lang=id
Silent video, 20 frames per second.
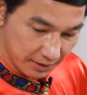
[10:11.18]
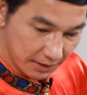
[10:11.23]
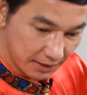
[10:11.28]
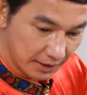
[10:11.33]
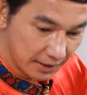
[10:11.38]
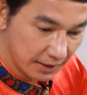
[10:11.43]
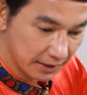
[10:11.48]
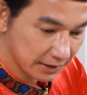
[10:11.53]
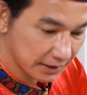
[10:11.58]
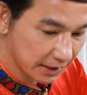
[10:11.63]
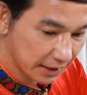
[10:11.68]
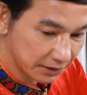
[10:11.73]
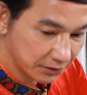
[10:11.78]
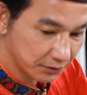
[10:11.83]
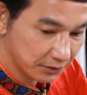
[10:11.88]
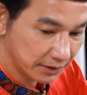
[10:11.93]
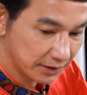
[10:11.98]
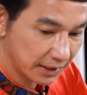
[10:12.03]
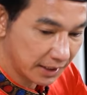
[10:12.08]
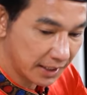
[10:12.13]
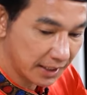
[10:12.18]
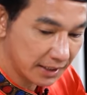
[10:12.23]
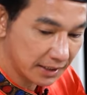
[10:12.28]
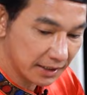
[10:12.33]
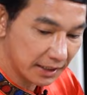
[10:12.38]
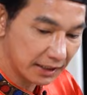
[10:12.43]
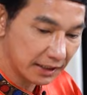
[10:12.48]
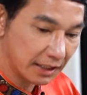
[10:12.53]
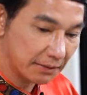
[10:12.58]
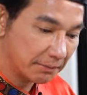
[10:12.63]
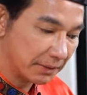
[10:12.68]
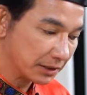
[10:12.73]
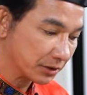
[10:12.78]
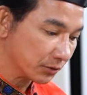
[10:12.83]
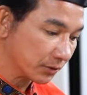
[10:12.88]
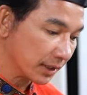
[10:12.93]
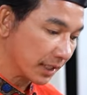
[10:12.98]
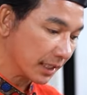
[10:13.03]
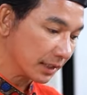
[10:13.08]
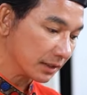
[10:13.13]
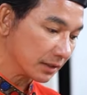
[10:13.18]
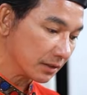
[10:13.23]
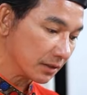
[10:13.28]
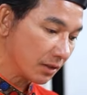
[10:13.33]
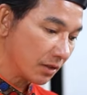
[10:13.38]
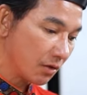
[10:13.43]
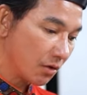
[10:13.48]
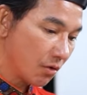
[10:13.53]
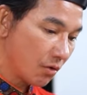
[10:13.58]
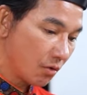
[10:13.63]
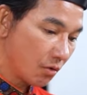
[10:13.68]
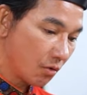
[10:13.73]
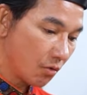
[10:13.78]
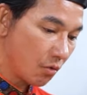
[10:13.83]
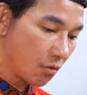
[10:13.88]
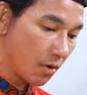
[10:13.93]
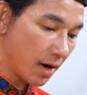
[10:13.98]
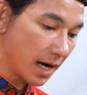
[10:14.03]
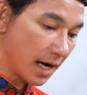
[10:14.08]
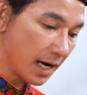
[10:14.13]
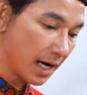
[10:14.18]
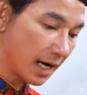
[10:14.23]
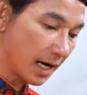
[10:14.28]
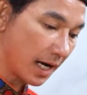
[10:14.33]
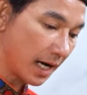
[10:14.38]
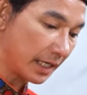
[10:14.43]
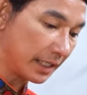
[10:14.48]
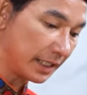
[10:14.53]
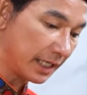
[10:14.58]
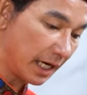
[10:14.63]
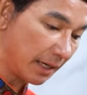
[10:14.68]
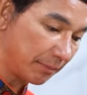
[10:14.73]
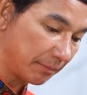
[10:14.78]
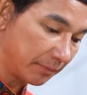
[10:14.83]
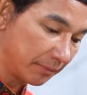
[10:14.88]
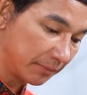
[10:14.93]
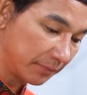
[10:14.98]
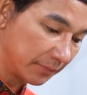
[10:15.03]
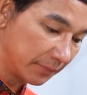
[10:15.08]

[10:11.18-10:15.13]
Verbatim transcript: Nah, selanjutnya kita masukkan kuah ayam.